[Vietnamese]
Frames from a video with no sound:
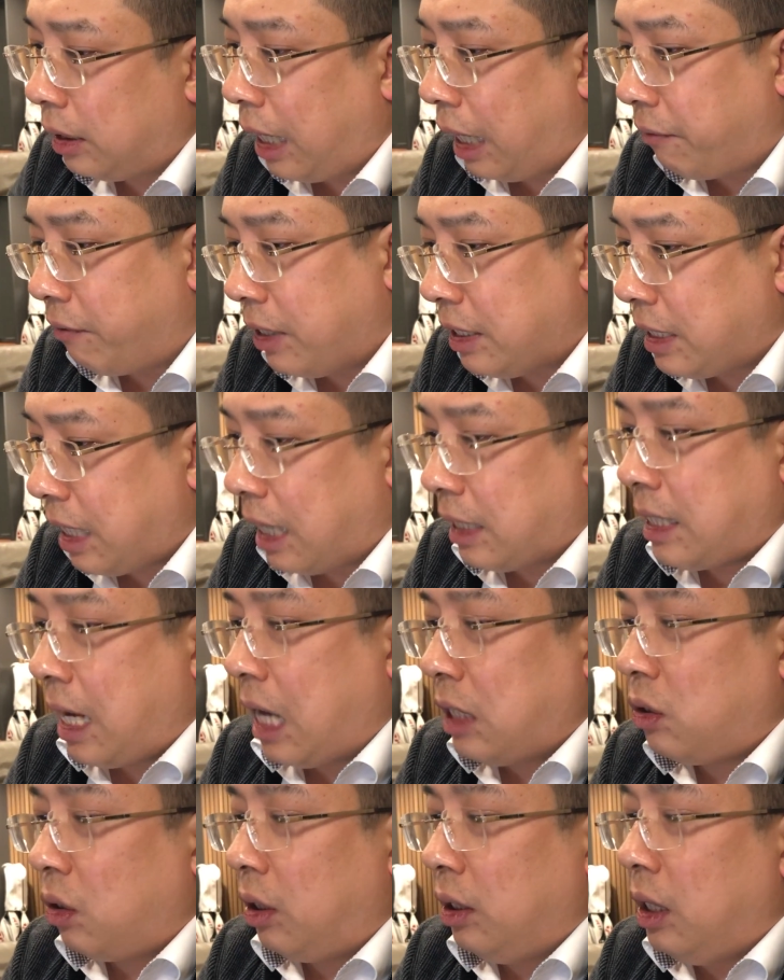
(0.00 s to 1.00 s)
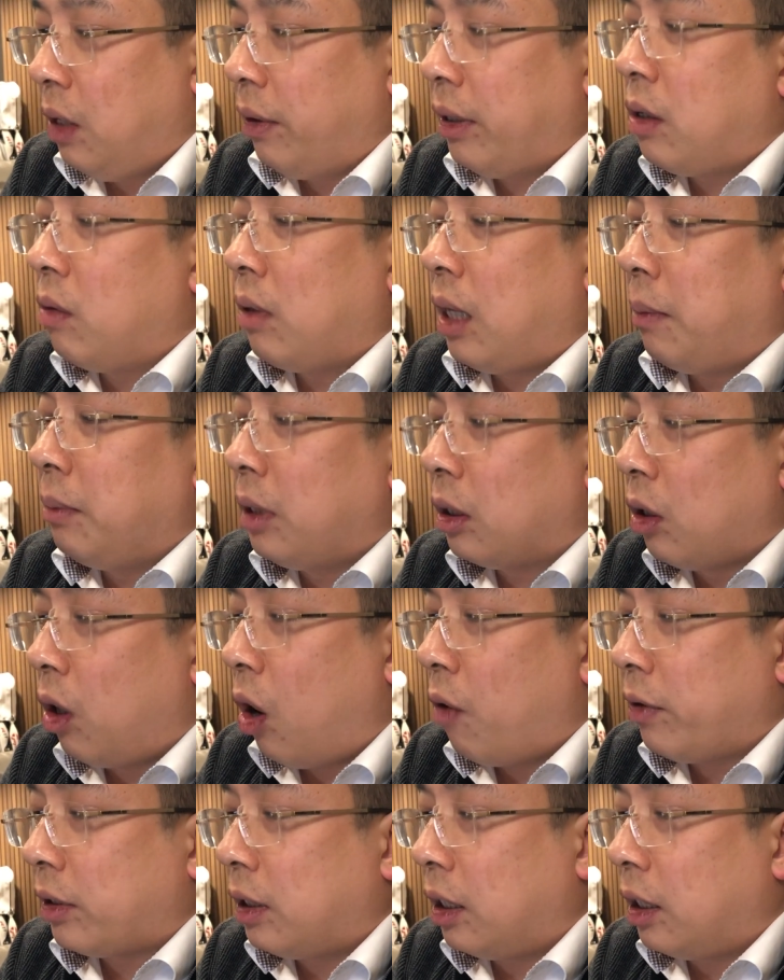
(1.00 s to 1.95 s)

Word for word: thì anh phải trả giá cho cái điều anh không làm được đó và